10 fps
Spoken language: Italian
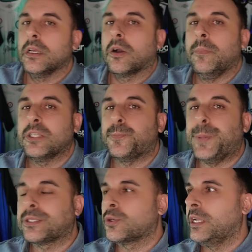come
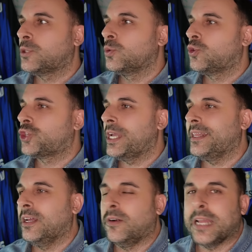spesso le
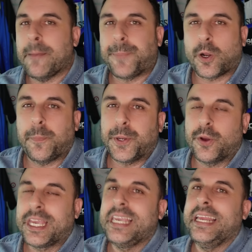succede non è
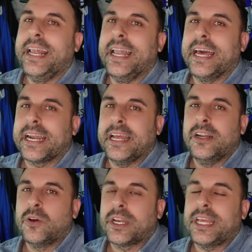proprio killer e
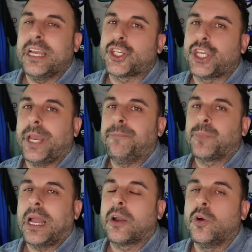non
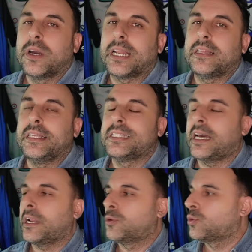riesce a
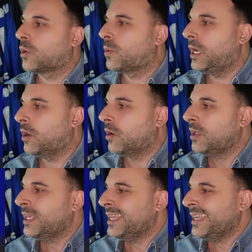concretizzare tutto quello